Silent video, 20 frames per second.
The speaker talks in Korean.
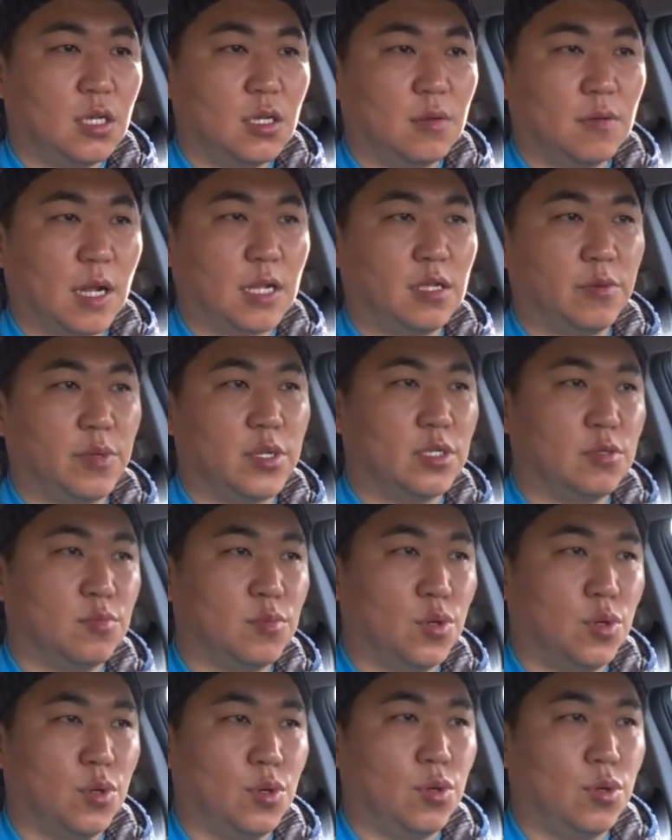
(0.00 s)
아니면은
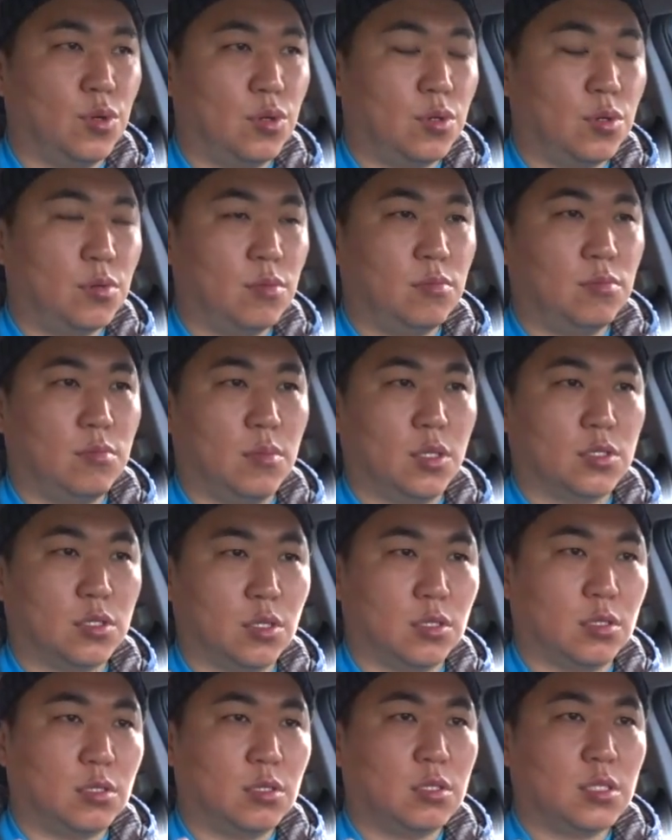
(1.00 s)
뭐
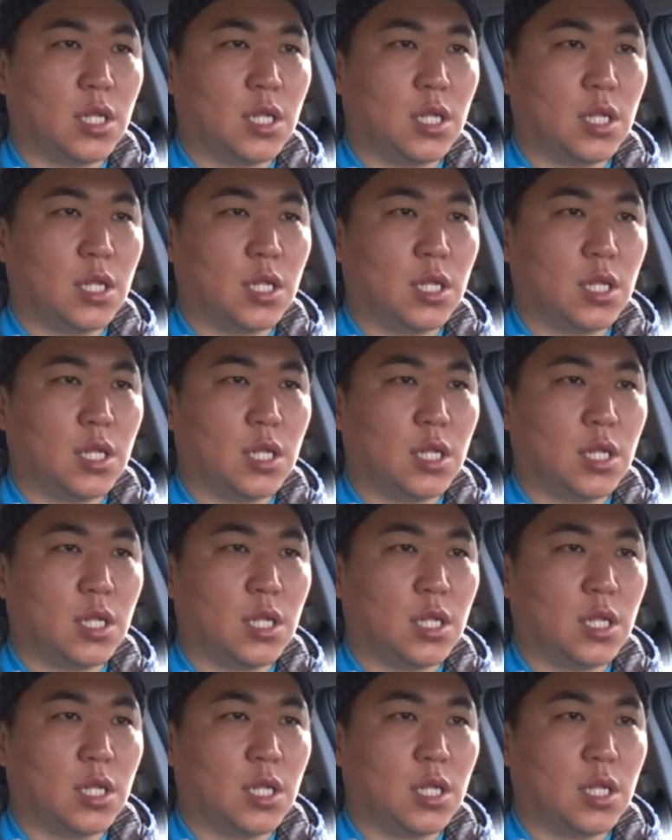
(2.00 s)
어떤